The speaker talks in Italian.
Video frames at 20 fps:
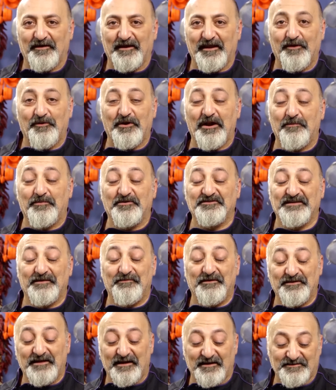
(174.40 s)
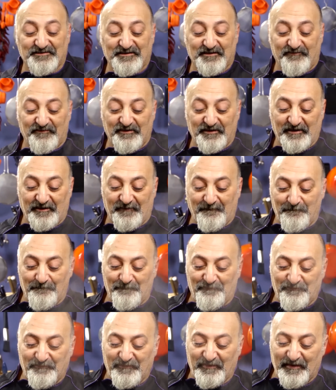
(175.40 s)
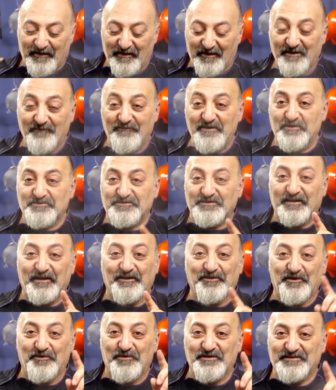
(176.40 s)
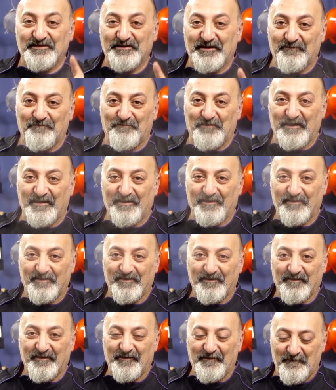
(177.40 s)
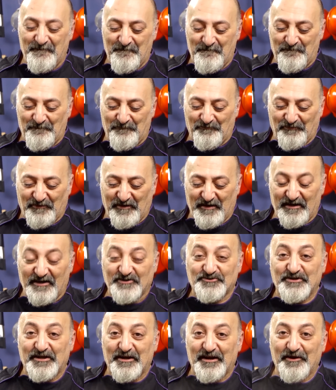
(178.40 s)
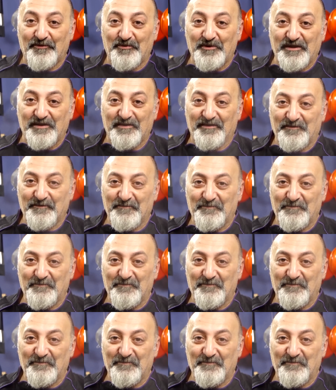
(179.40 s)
E ora la possiamo andare a servire. Il vero segreto di questa trippa lasciarla qui